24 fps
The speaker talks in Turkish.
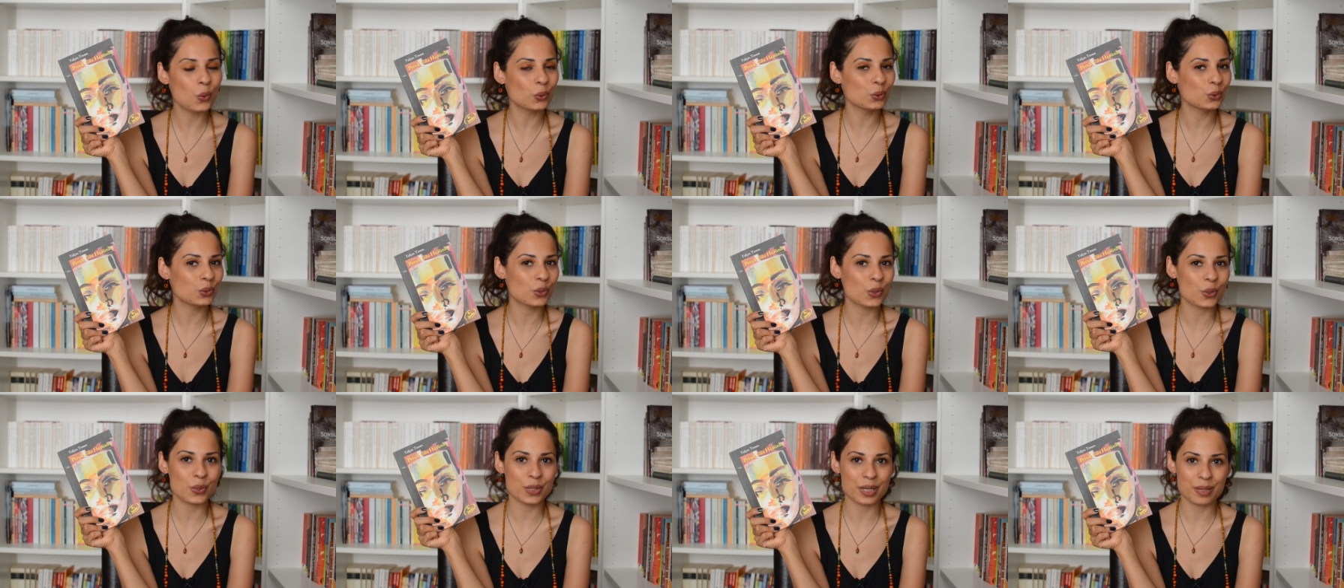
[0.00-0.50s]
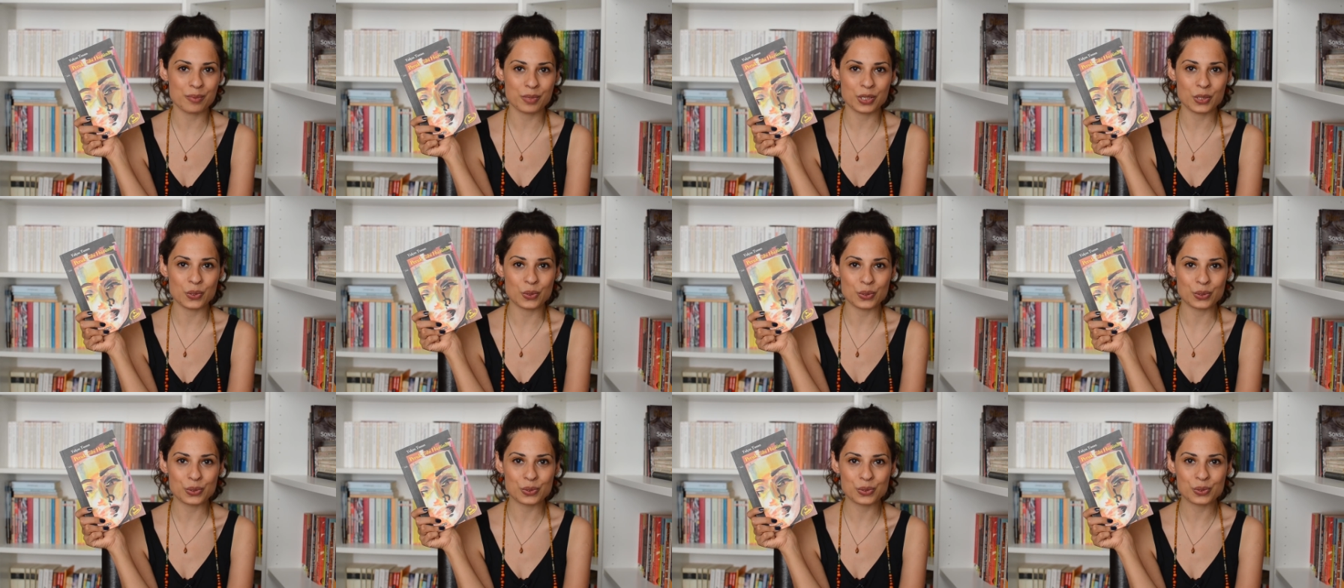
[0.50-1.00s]
Onu da
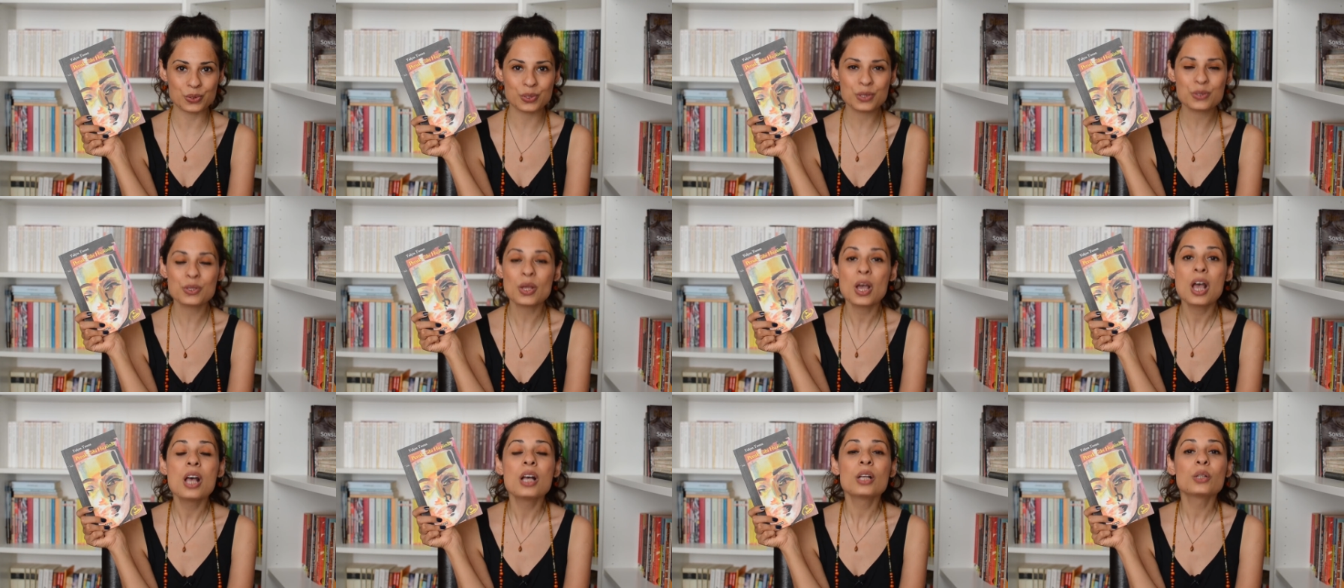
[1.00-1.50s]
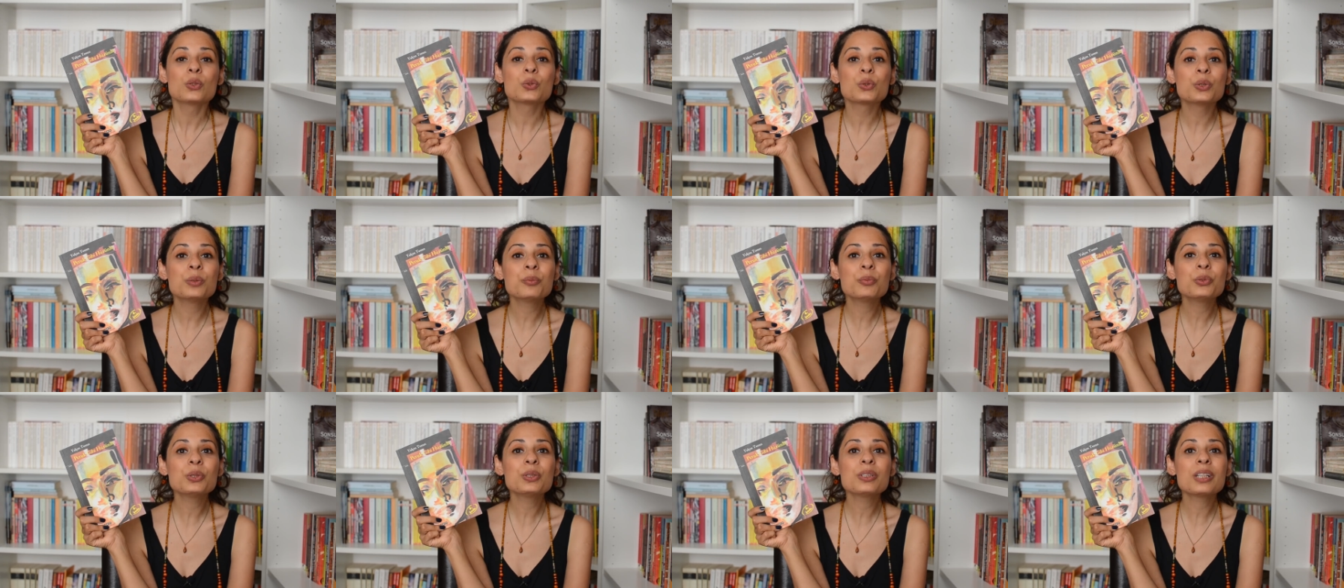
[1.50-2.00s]
görebiliyorsunuz.
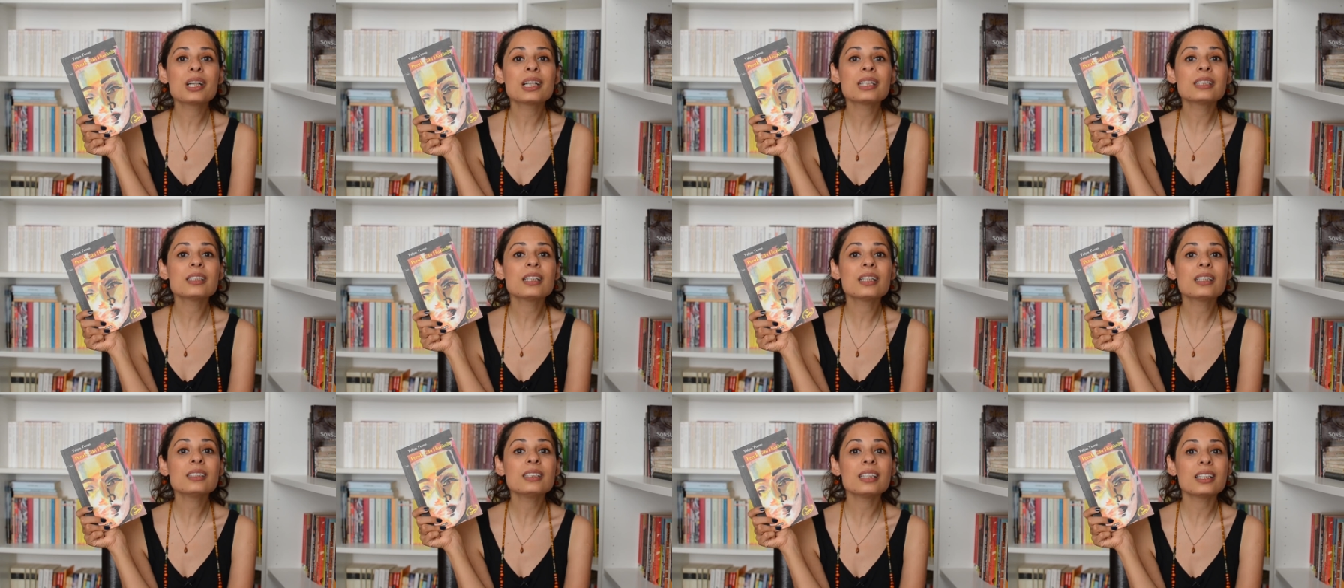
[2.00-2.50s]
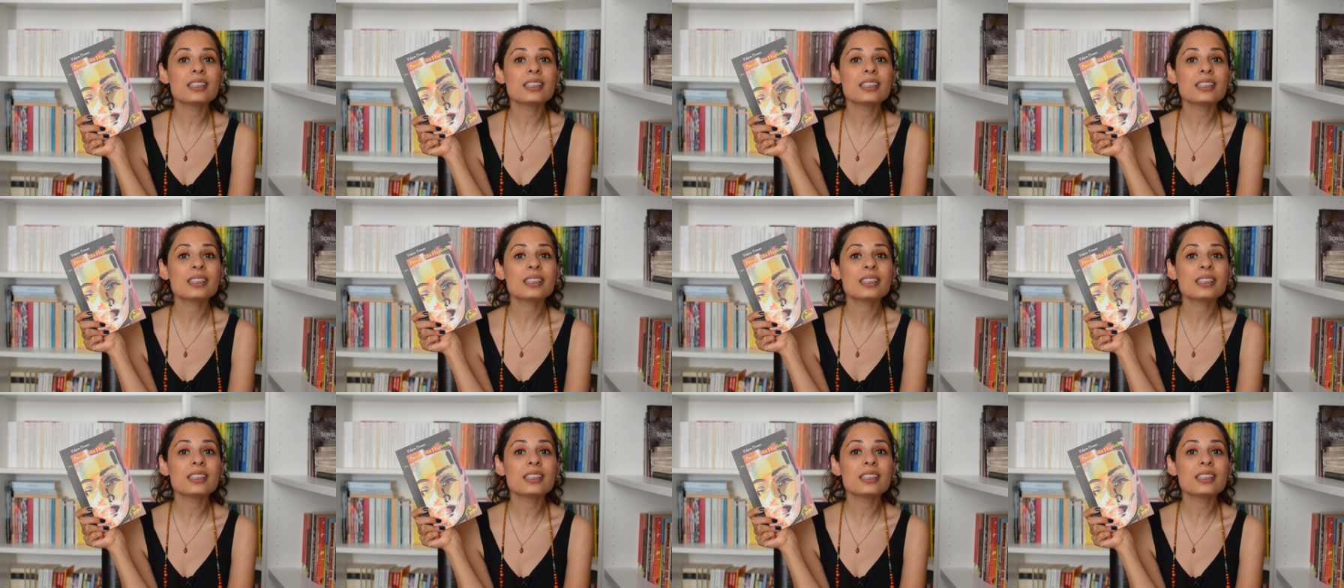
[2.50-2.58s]
Tüm bunlardan